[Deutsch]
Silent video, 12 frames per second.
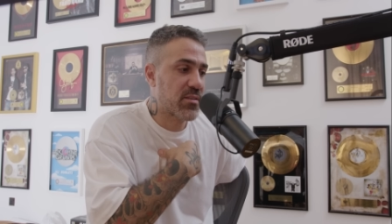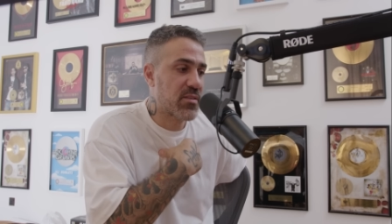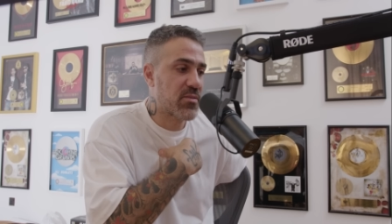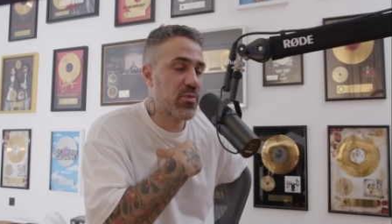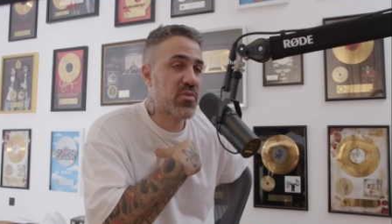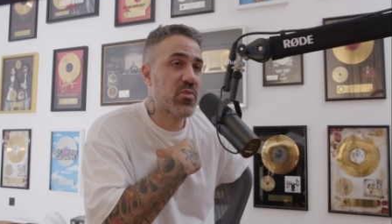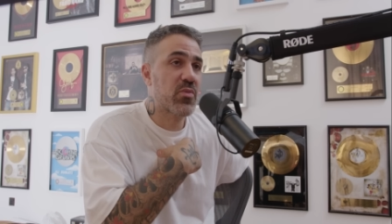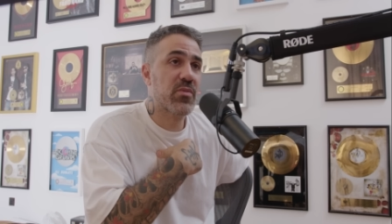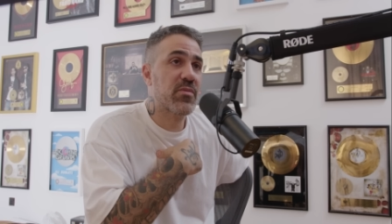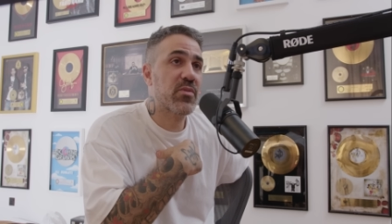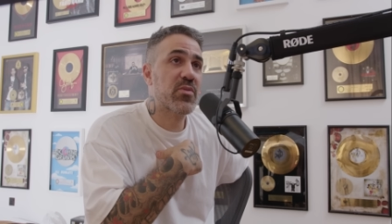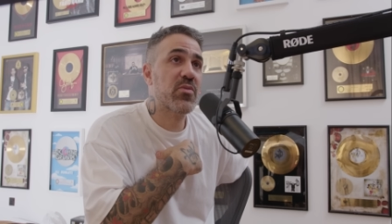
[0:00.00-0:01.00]
Also wozu,
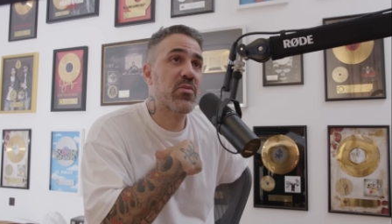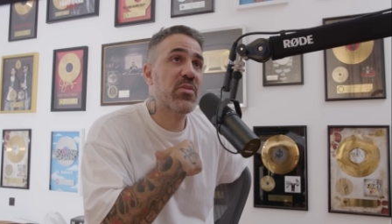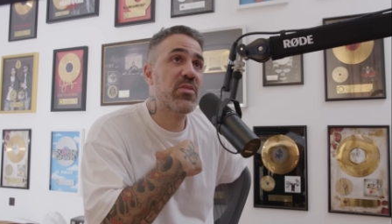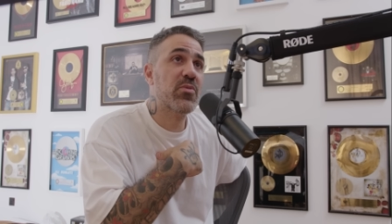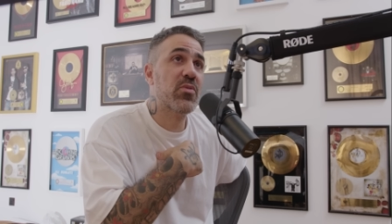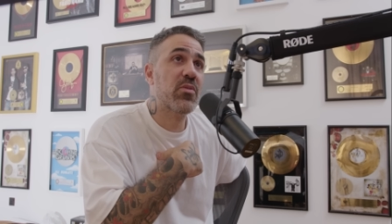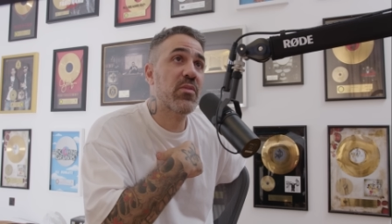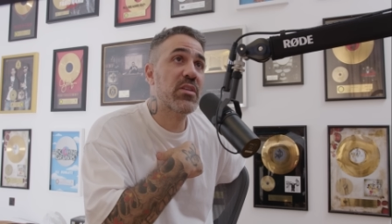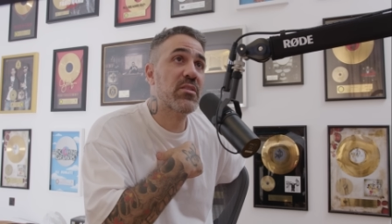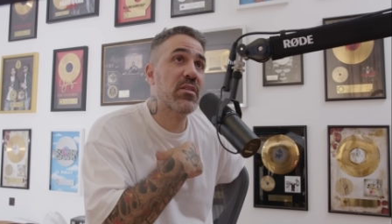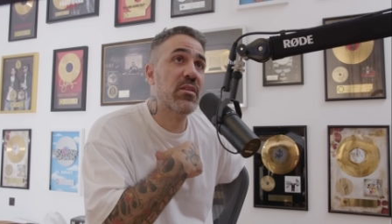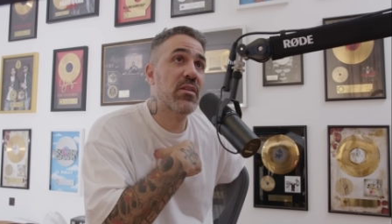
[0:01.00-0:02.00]
wozu mich mit
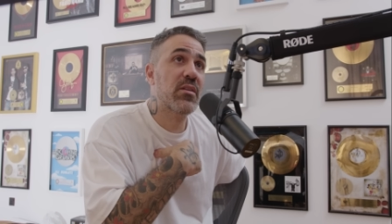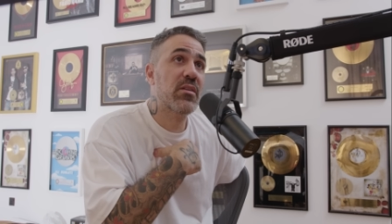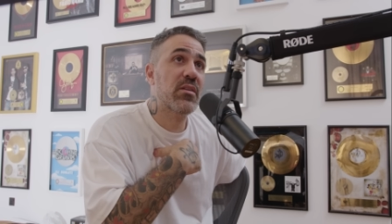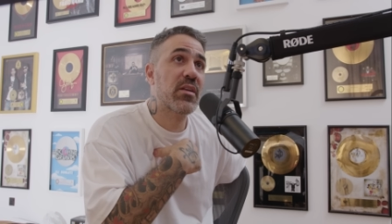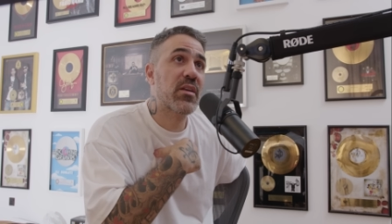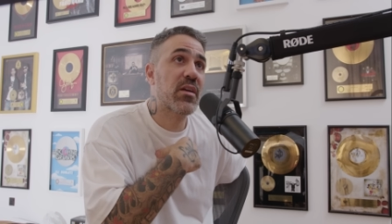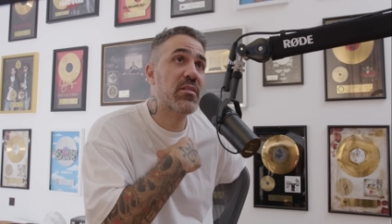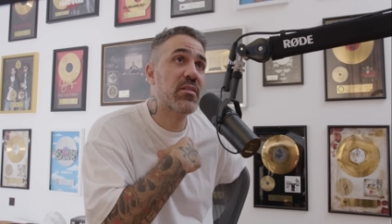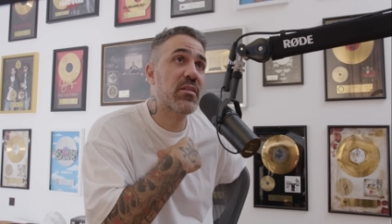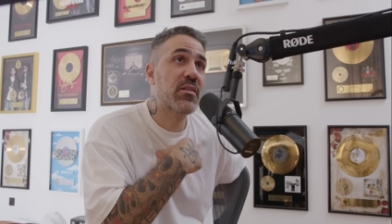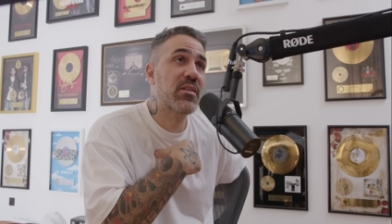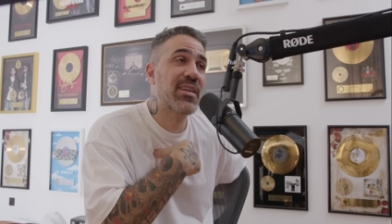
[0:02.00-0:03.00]
irgendwelchen Drittklass
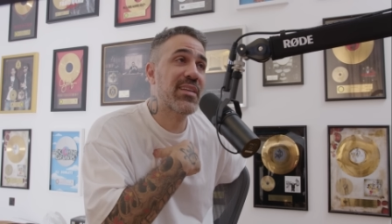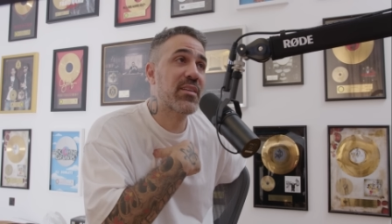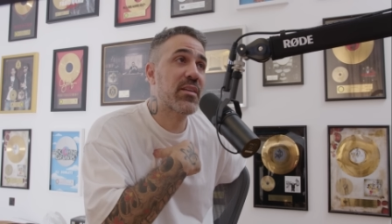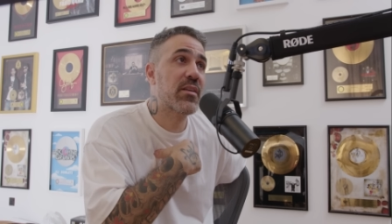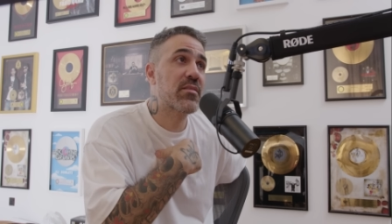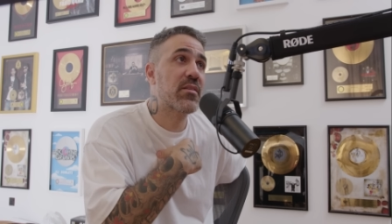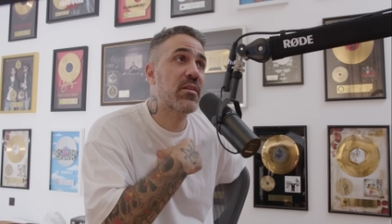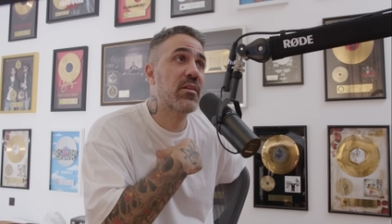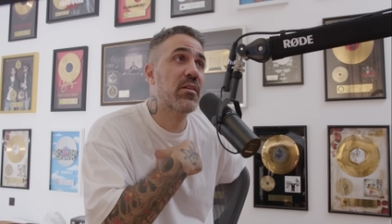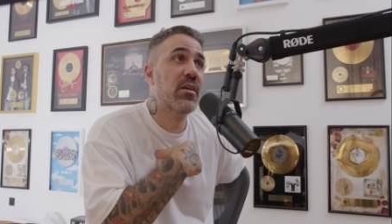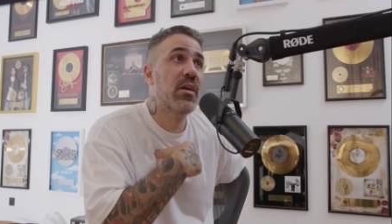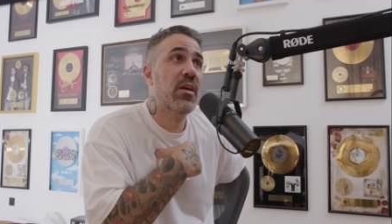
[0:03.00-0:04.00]

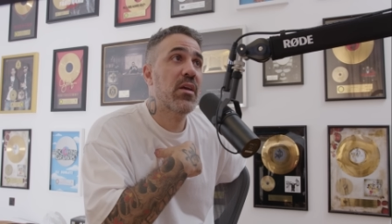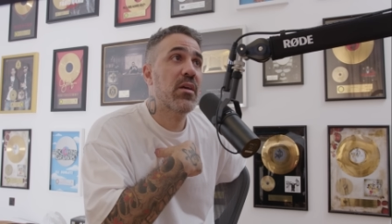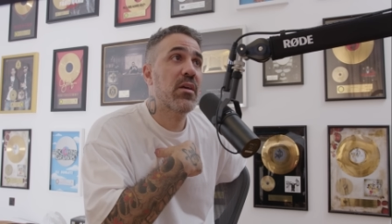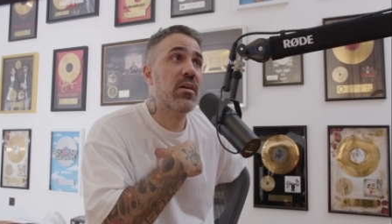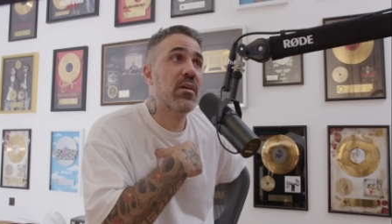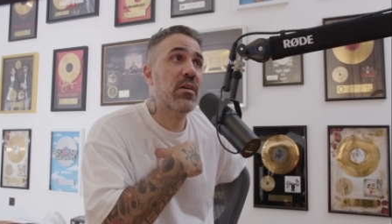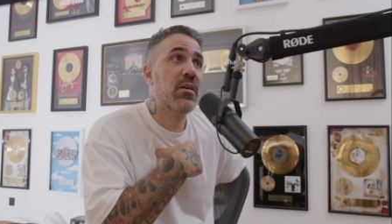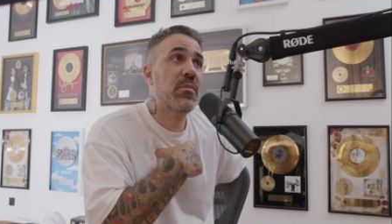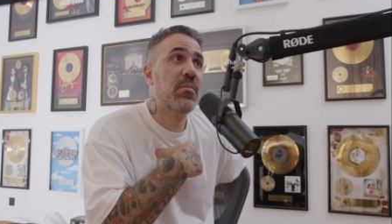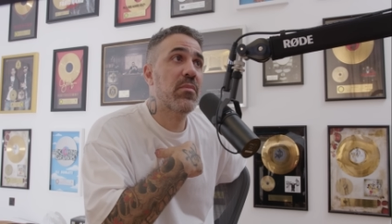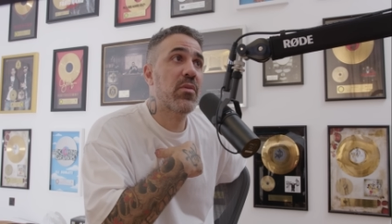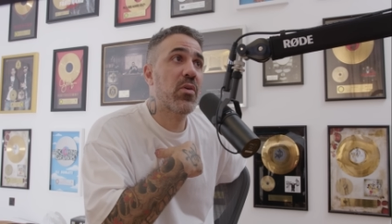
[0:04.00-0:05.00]
drittklassigen äh, äh
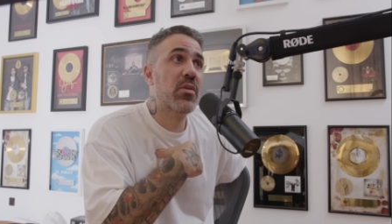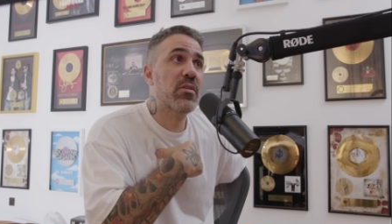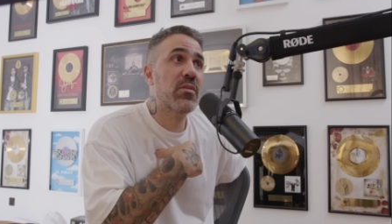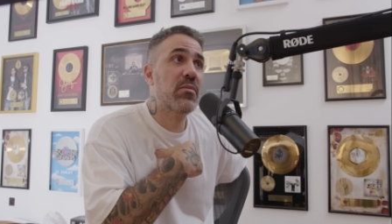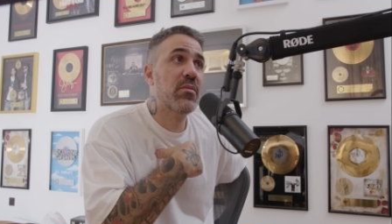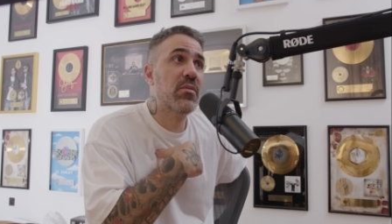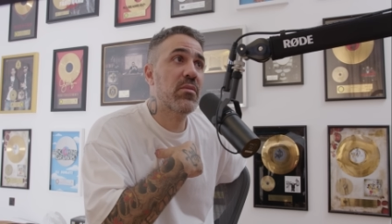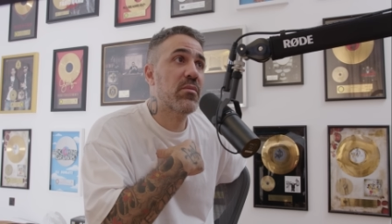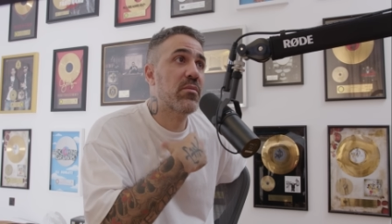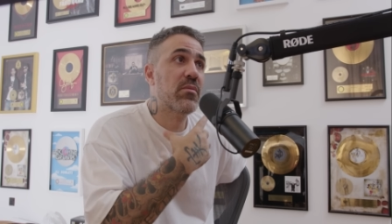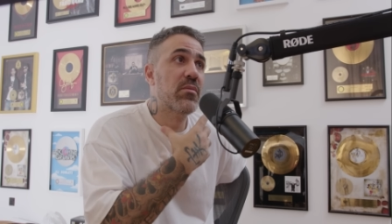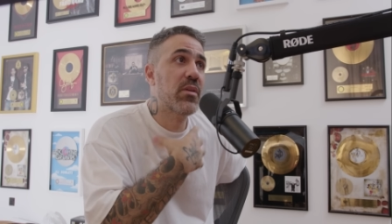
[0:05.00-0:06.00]

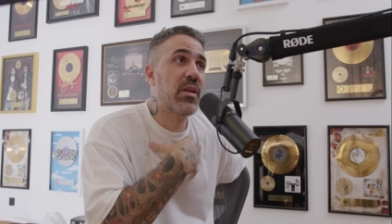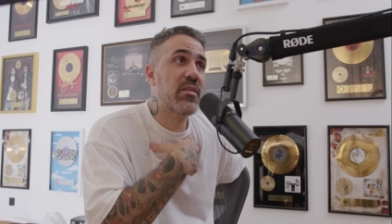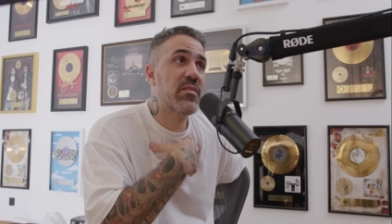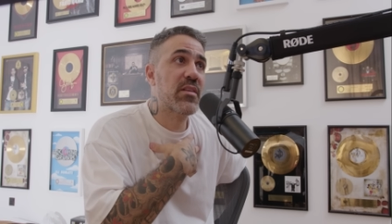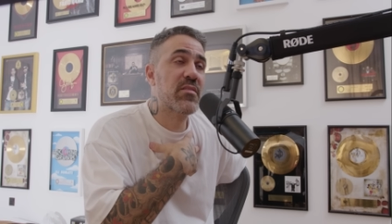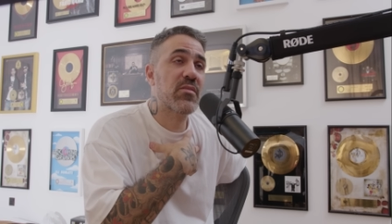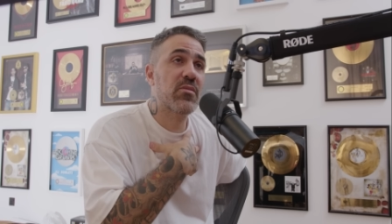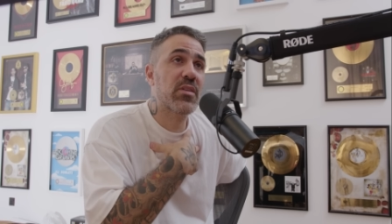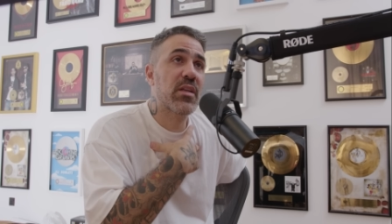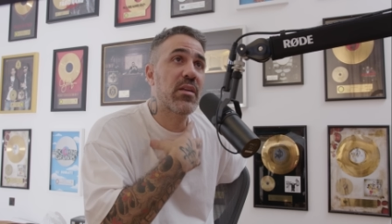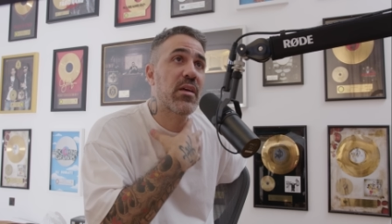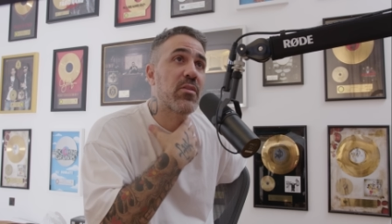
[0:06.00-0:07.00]
Leuten hinsetzen und
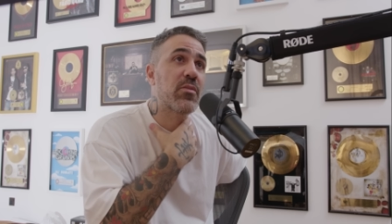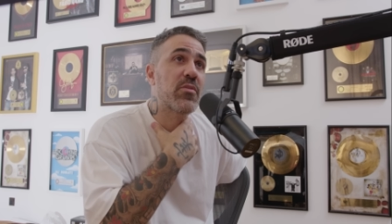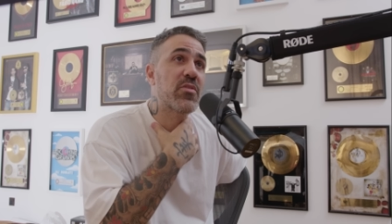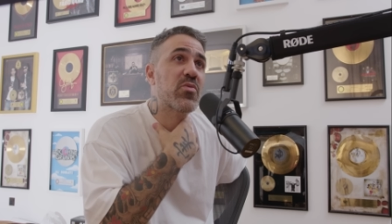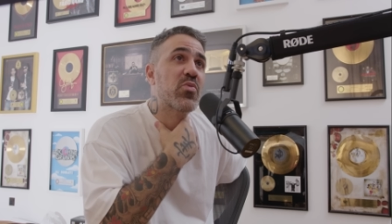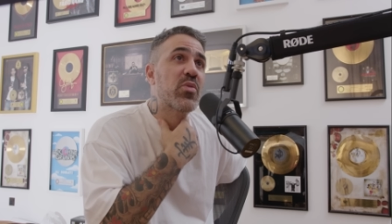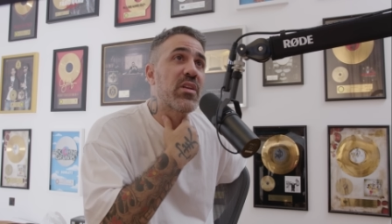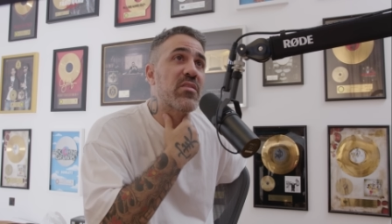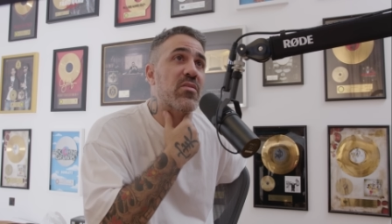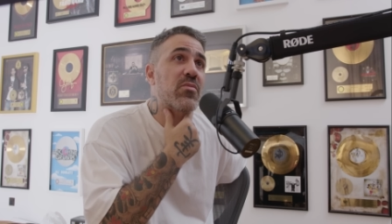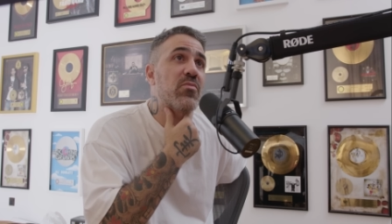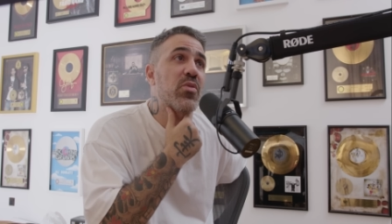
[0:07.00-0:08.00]
dann da irgendwie so tun,
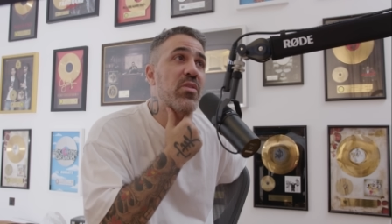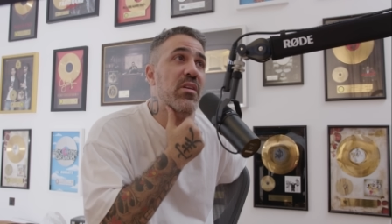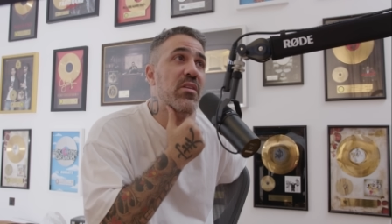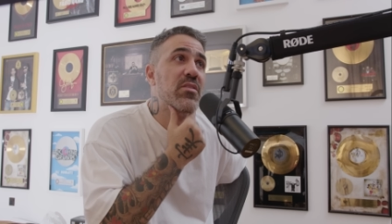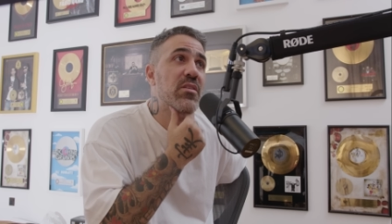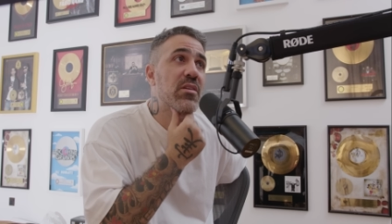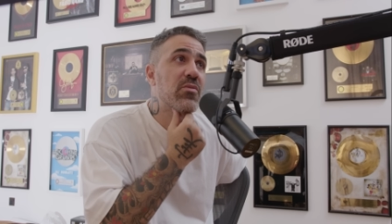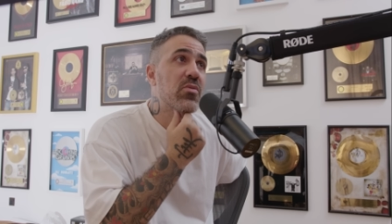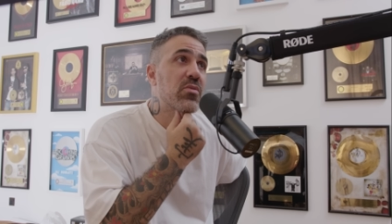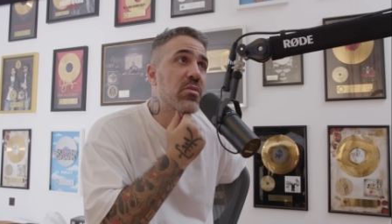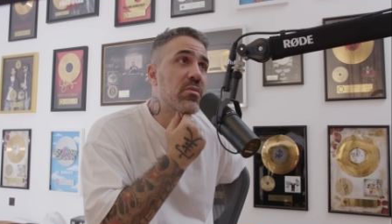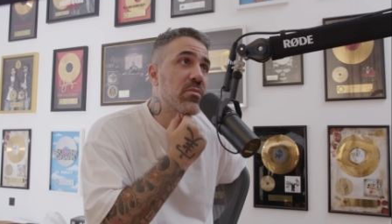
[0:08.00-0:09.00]
als würden die dich
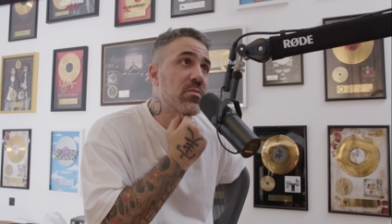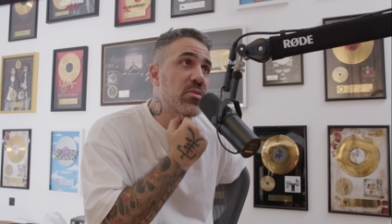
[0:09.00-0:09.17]
interviewen.